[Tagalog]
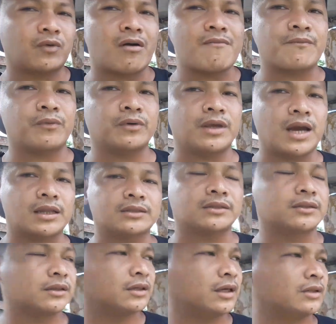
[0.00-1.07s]
taon po yan.
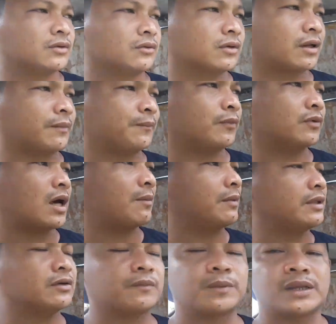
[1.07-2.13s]
Itong rep po namin,
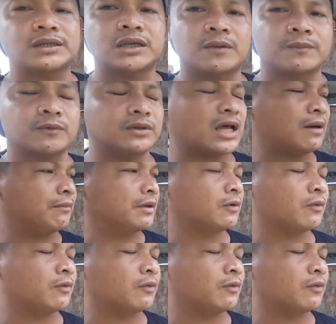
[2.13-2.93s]
yung freezer po namin,